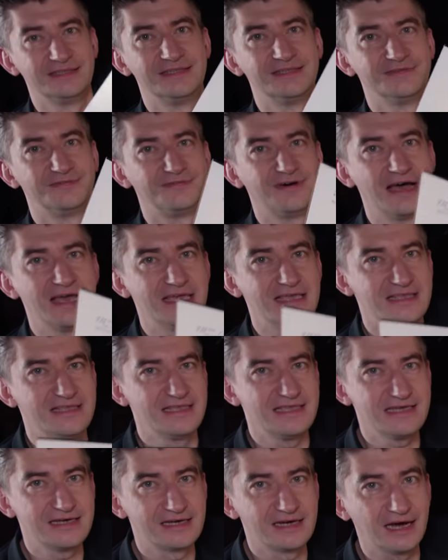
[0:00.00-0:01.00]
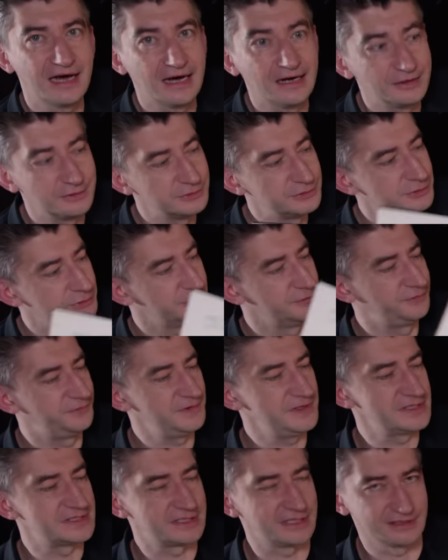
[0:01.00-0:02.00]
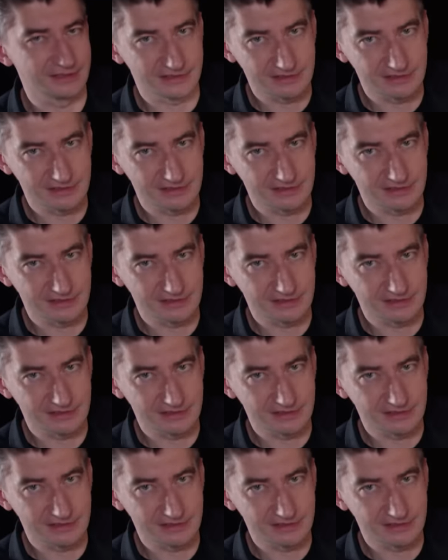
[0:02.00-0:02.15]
Двойник аудиофильский.